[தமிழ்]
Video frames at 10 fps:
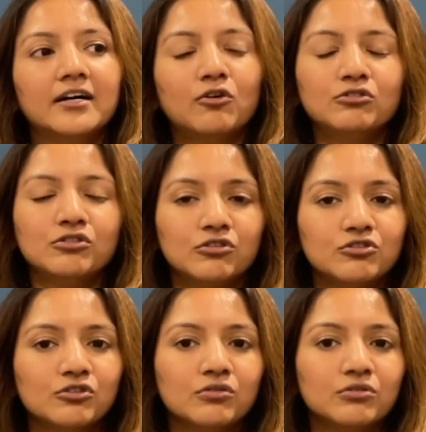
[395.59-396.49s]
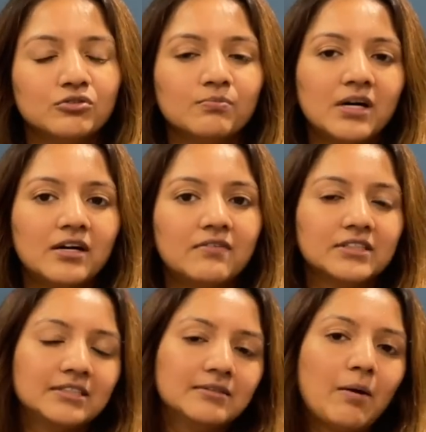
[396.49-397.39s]
கொஞ்சம் கொஞ்சம் சும்மா
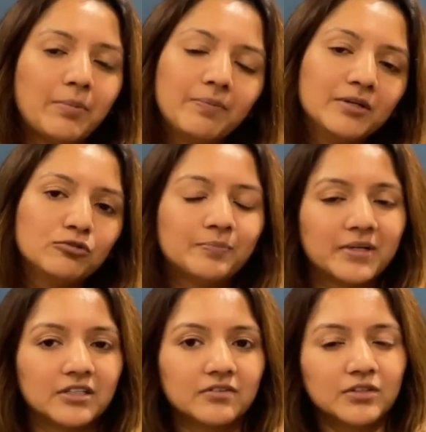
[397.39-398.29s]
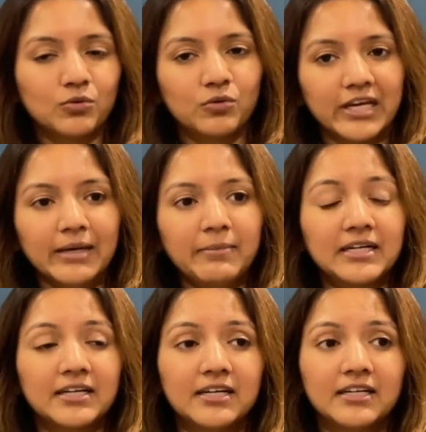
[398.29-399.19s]
வந்து அப்பப்போ யூஸ் பண்ணுறதுக்கு வந்து ஓகே பட்